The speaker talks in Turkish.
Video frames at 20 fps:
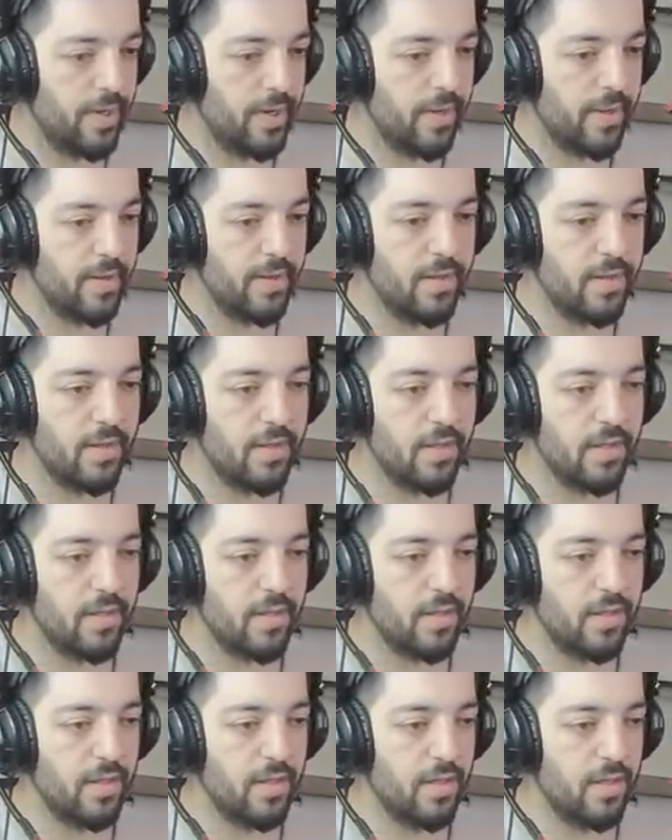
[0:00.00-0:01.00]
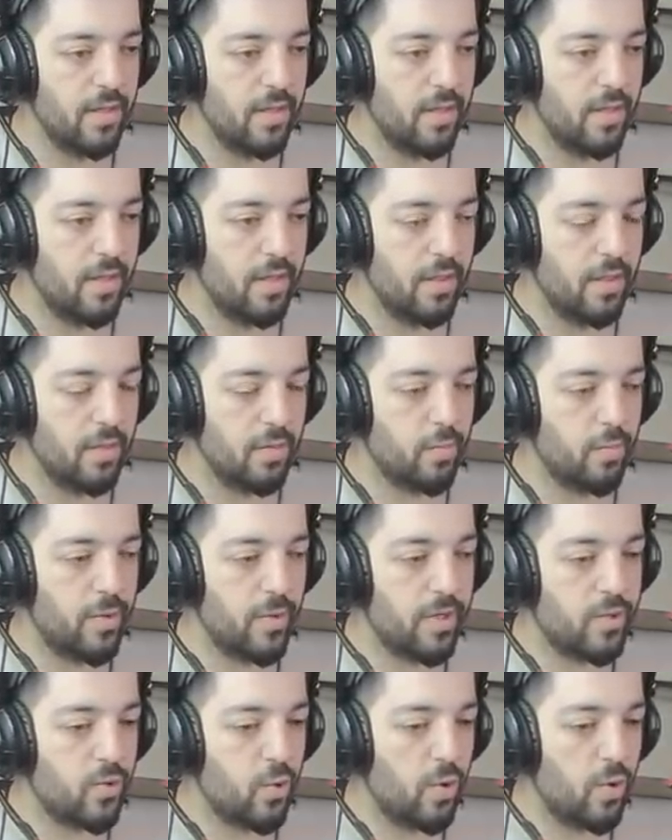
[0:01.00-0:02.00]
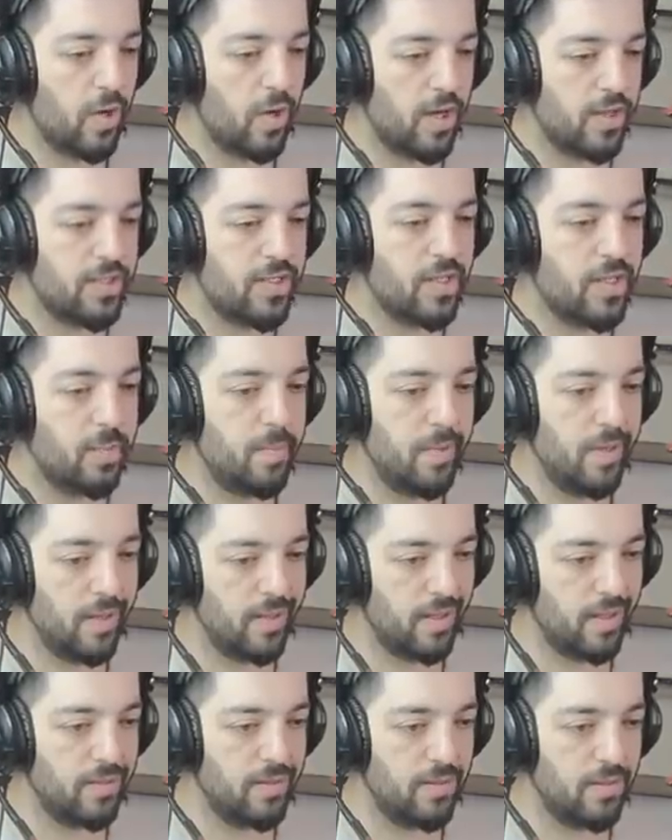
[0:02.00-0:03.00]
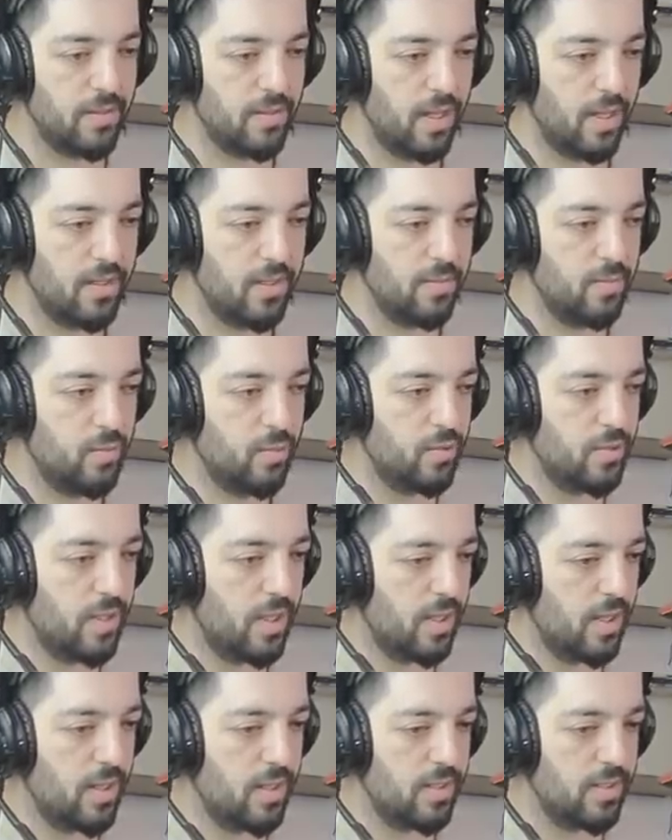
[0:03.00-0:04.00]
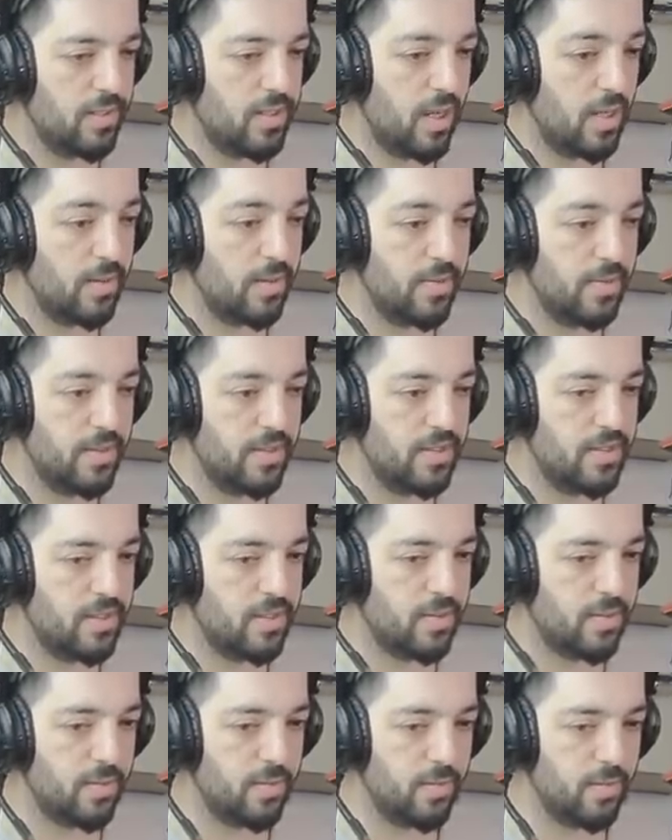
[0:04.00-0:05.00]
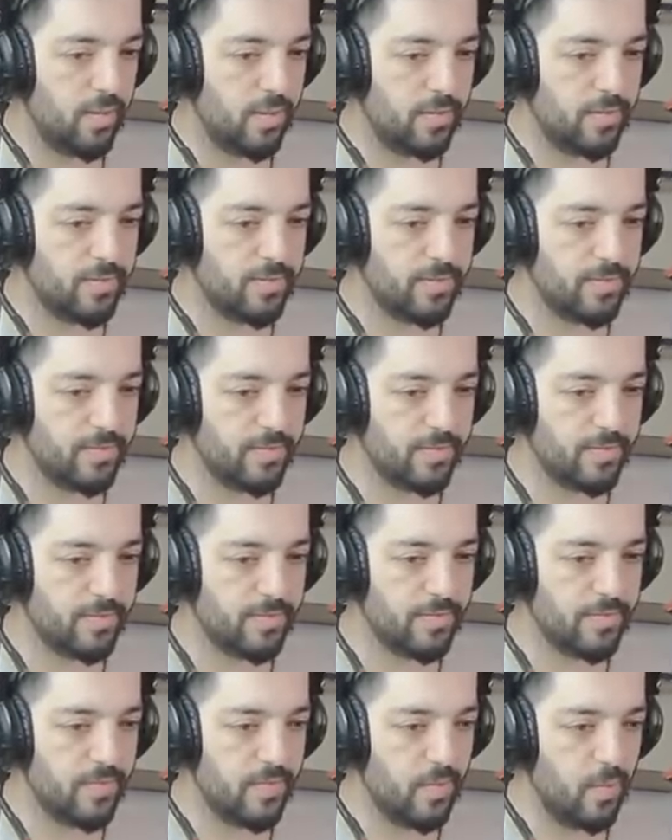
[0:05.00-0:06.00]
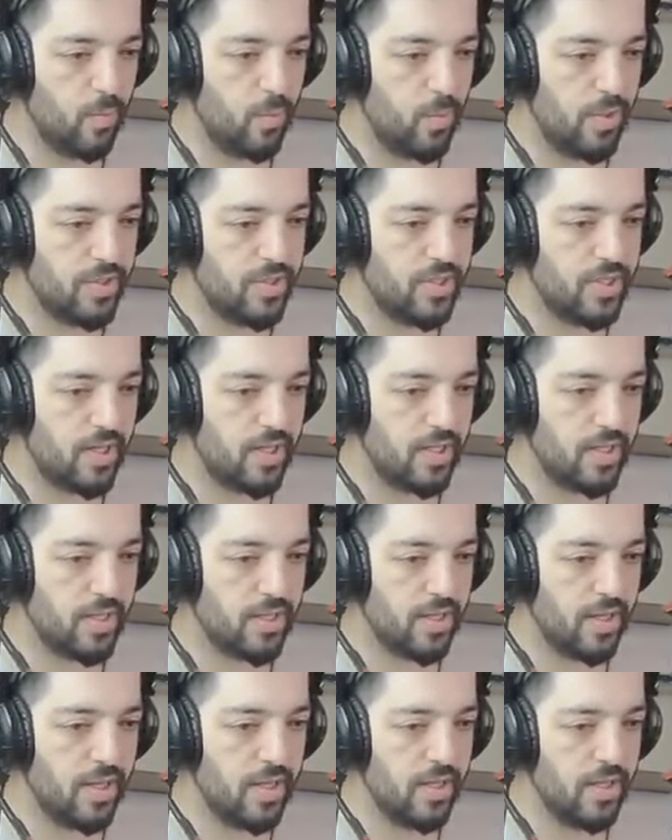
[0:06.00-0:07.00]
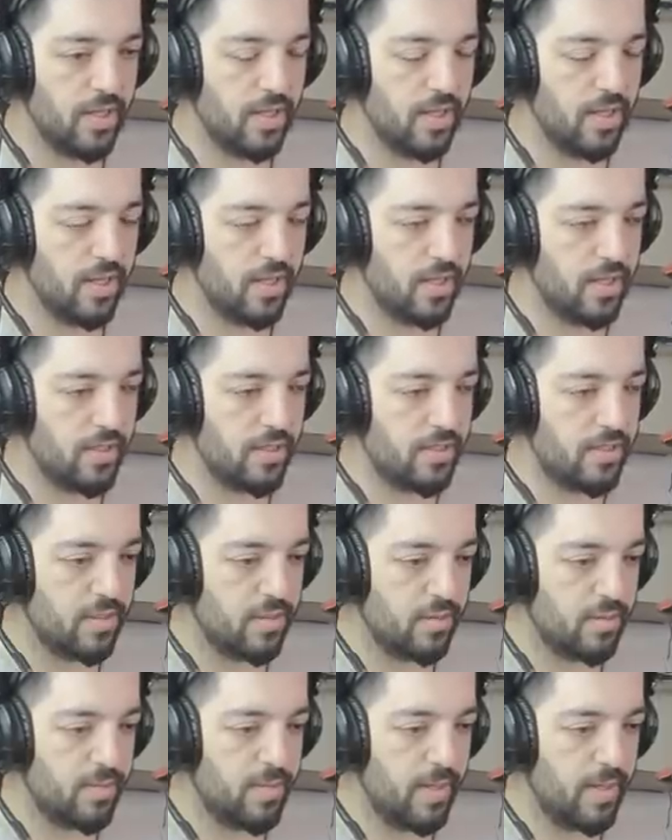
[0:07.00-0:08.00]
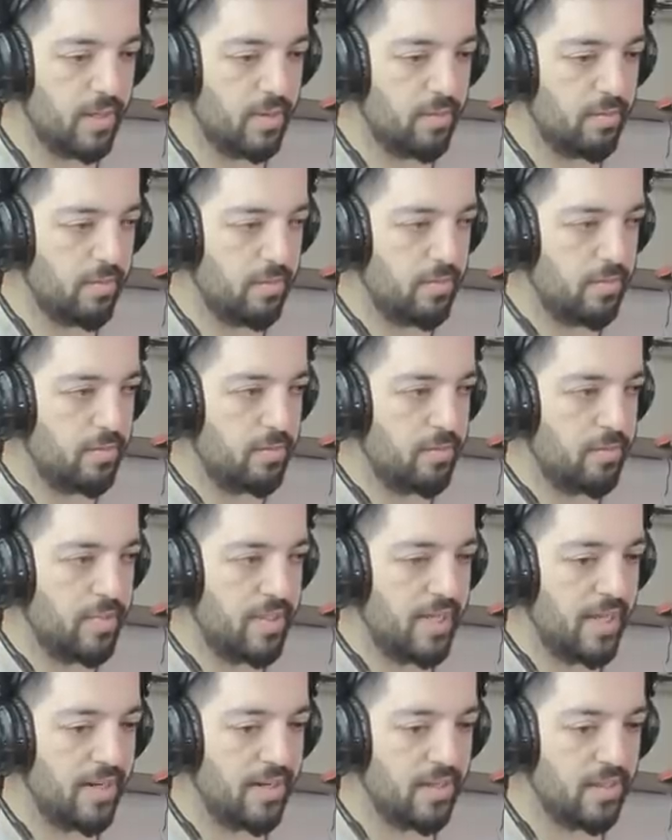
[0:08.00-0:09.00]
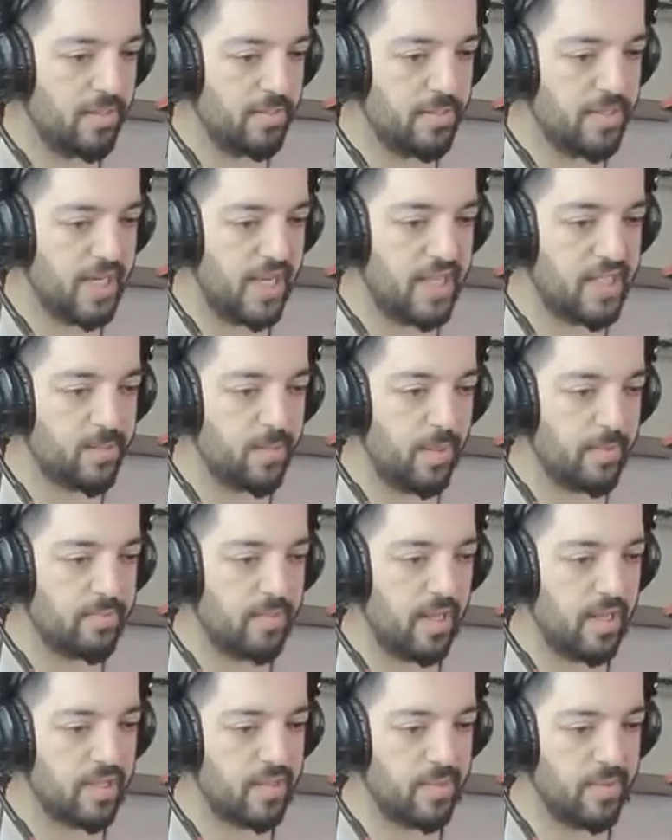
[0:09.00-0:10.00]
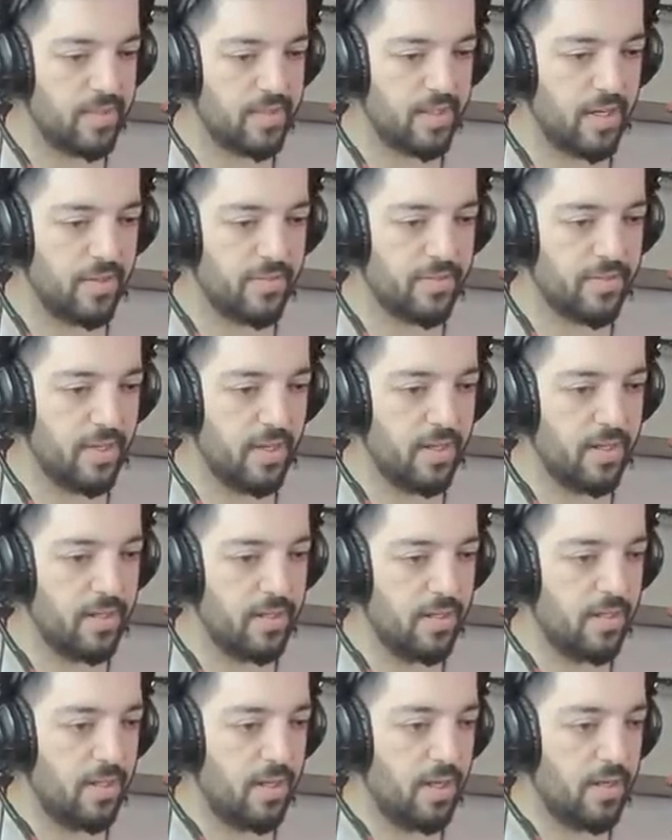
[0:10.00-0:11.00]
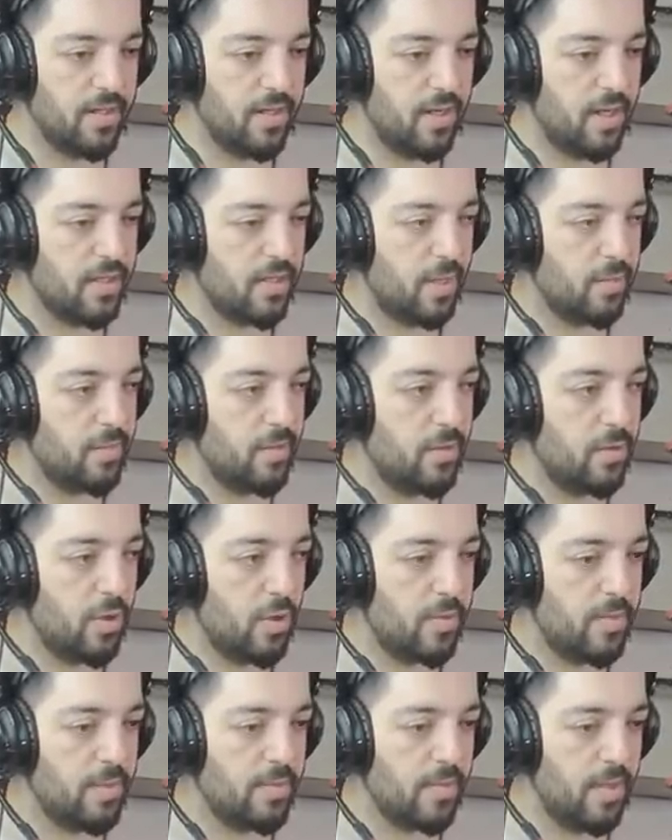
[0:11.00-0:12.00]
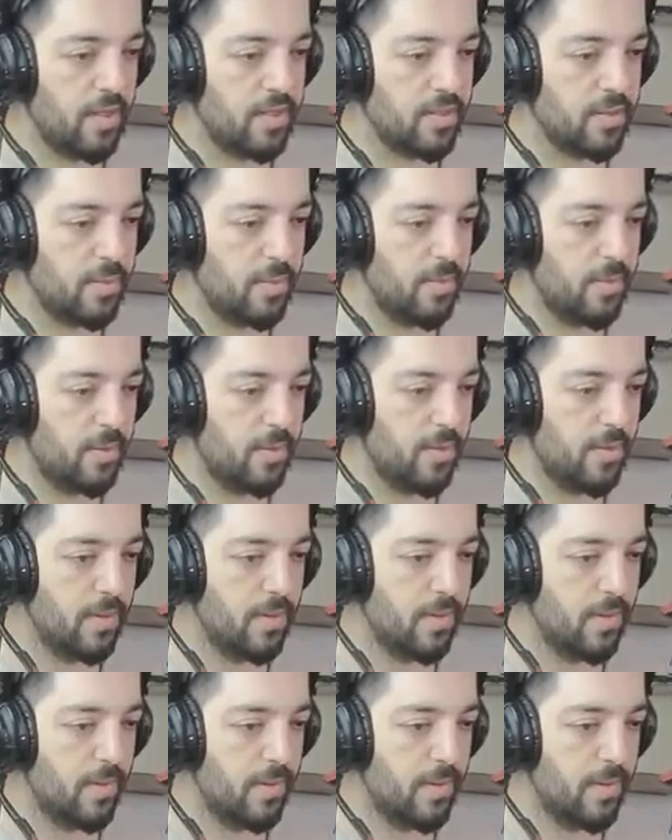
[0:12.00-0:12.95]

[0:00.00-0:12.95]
Query. Bura çok açık bir alan. Hani burada ne yapabiliriz hiç bilmiyorum. Bu açık alanda. Şimdi benim bir yer alıp kesmem lazım etrafı ya. Hani adamları görmem lazım.